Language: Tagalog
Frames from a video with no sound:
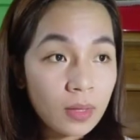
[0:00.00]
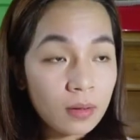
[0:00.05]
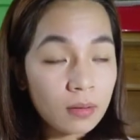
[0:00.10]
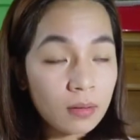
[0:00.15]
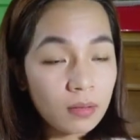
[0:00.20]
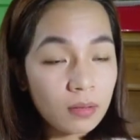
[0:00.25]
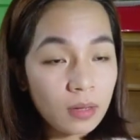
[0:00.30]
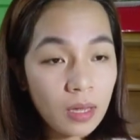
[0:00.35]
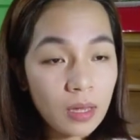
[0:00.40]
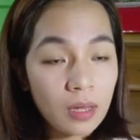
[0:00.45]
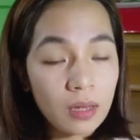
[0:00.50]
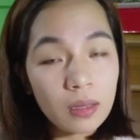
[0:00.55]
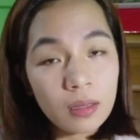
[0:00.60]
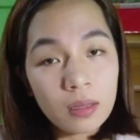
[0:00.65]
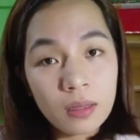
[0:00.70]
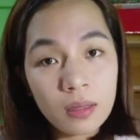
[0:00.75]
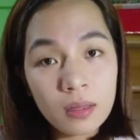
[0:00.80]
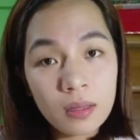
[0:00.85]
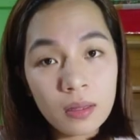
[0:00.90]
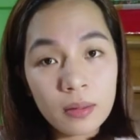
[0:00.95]
Okay.
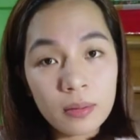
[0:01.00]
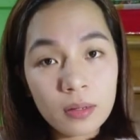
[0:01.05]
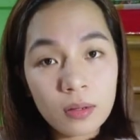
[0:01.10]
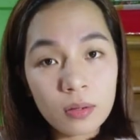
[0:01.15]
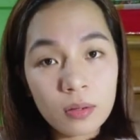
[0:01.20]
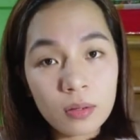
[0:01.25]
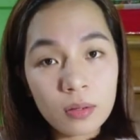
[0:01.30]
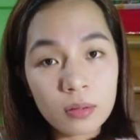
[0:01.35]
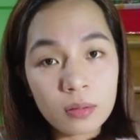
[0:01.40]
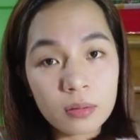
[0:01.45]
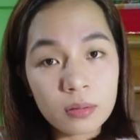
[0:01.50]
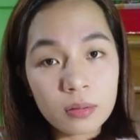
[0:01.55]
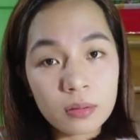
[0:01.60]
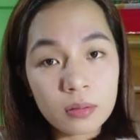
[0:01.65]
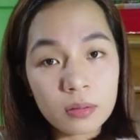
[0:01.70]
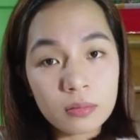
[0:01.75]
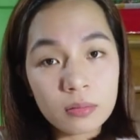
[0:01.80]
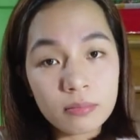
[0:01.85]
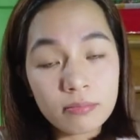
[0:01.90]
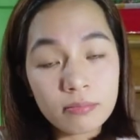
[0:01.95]
Oh,
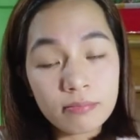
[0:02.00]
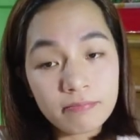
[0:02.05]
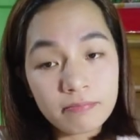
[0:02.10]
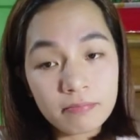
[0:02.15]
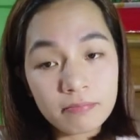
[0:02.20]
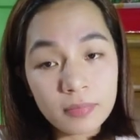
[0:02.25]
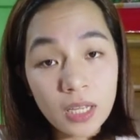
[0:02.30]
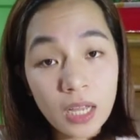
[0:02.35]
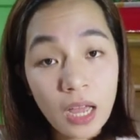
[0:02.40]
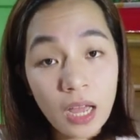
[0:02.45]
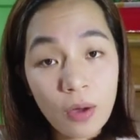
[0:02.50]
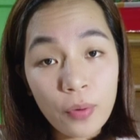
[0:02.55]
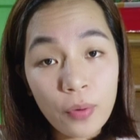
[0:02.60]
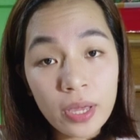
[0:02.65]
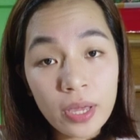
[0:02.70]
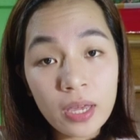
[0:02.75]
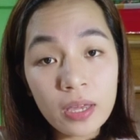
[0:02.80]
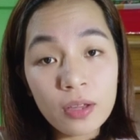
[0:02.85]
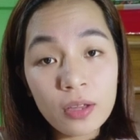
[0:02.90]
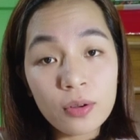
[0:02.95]

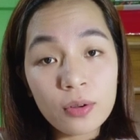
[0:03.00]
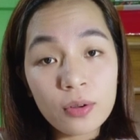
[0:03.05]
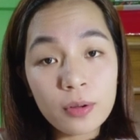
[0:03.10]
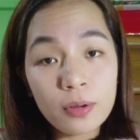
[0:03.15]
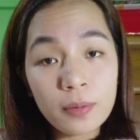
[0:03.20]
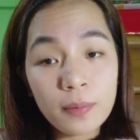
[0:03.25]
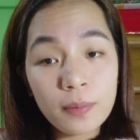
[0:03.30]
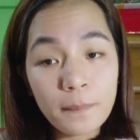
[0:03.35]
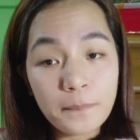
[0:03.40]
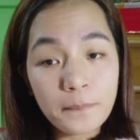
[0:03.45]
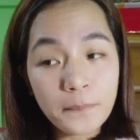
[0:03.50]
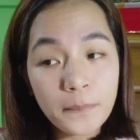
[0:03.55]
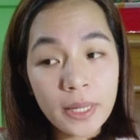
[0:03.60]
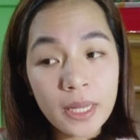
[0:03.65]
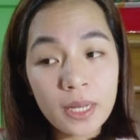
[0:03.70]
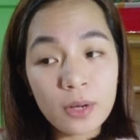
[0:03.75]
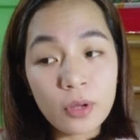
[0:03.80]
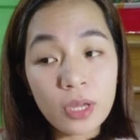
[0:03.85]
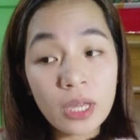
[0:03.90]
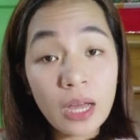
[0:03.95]
nag-away kayo,
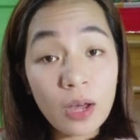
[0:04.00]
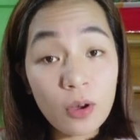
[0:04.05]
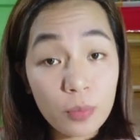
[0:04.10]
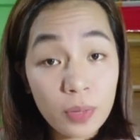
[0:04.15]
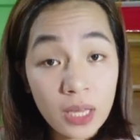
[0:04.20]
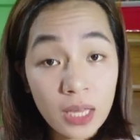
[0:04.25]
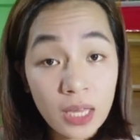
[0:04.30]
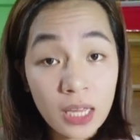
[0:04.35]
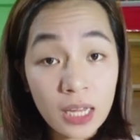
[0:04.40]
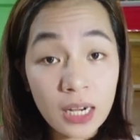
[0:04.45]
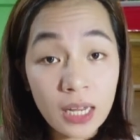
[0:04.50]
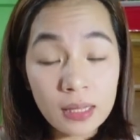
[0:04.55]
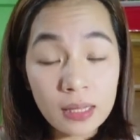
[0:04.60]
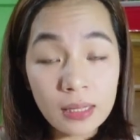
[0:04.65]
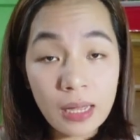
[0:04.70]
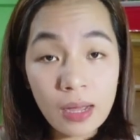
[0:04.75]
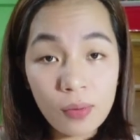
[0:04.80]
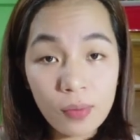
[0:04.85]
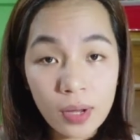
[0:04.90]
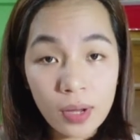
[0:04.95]
pero ikaw humingi ka ng
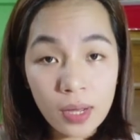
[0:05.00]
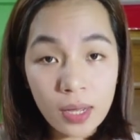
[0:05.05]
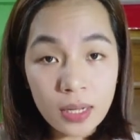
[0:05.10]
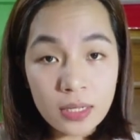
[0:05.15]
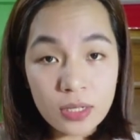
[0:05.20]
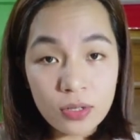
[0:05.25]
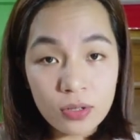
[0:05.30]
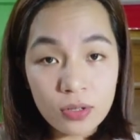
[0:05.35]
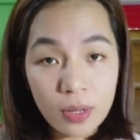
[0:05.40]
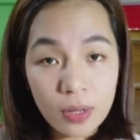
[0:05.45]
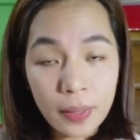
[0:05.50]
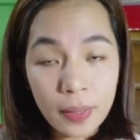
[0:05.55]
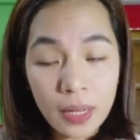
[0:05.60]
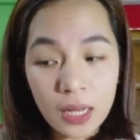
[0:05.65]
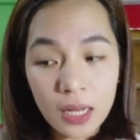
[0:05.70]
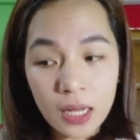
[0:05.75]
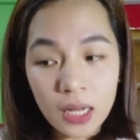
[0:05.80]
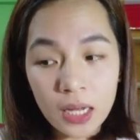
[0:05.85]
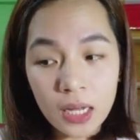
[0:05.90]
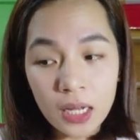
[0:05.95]
tawad, so
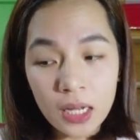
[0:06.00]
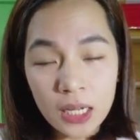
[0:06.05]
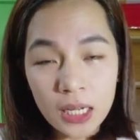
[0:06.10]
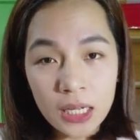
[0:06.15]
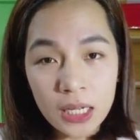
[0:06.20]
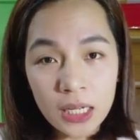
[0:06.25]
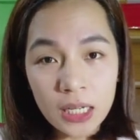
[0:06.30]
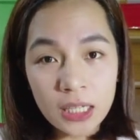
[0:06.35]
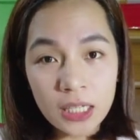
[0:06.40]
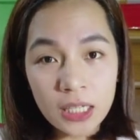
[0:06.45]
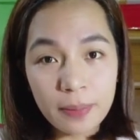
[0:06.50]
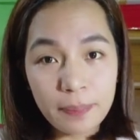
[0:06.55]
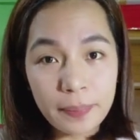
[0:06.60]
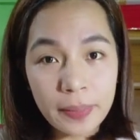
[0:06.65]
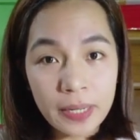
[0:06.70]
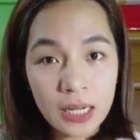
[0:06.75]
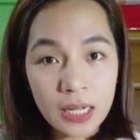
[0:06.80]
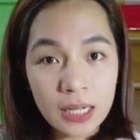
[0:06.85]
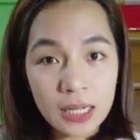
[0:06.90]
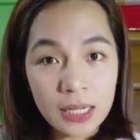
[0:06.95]
napa,
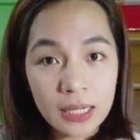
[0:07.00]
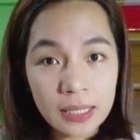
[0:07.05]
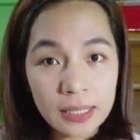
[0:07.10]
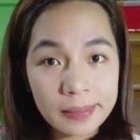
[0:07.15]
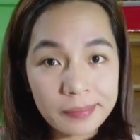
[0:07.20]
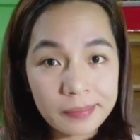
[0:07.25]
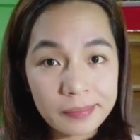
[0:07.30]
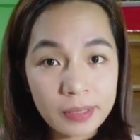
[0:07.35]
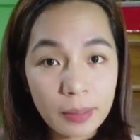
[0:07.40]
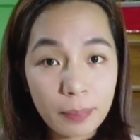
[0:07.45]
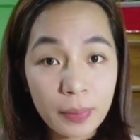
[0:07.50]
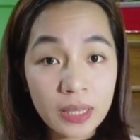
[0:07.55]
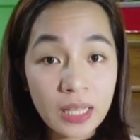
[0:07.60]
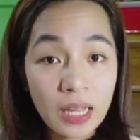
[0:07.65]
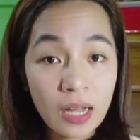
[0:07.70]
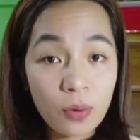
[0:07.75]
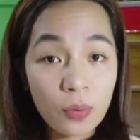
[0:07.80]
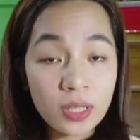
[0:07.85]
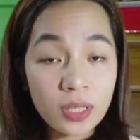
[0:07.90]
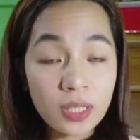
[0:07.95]
napa,
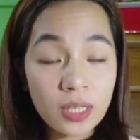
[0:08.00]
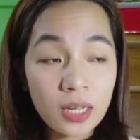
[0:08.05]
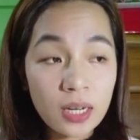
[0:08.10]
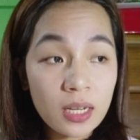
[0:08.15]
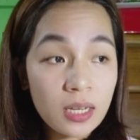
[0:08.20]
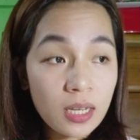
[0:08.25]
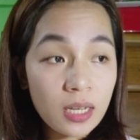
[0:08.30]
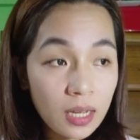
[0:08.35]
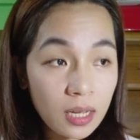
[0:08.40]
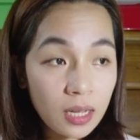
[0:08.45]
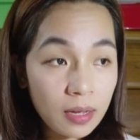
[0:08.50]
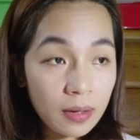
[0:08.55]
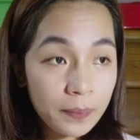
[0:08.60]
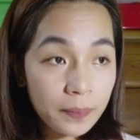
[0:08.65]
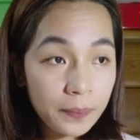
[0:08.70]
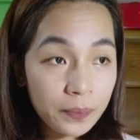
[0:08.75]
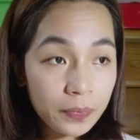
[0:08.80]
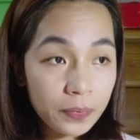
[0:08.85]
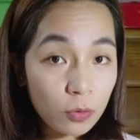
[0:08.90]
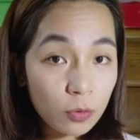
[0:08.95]
napatawad ka na niya,
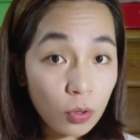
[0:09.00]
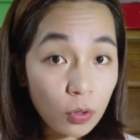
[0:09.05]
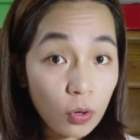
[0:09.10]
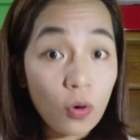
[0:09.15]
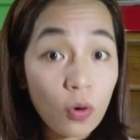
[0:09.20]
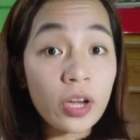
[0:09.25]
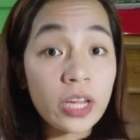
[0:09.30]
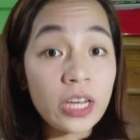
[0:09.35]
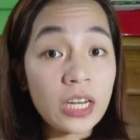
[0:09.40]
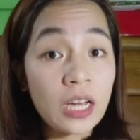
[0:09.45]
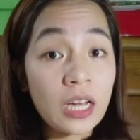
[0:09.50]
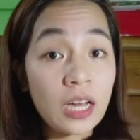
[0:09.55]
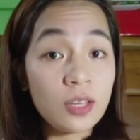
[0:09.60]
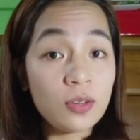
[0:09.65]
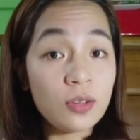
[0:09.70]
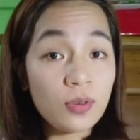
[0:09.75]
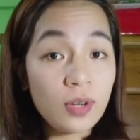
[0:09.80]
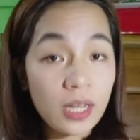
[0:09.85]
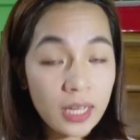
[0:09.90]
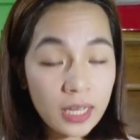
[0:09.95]
okay na
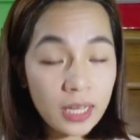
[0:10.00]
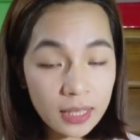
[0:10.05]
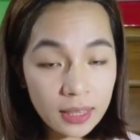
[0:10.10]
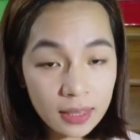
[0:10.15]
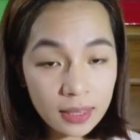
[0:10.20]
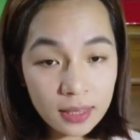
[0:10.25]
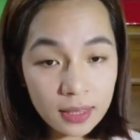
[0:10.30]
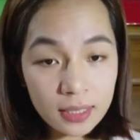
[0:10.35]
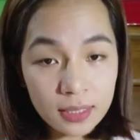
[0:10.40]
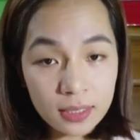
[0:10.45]
kayo ulit.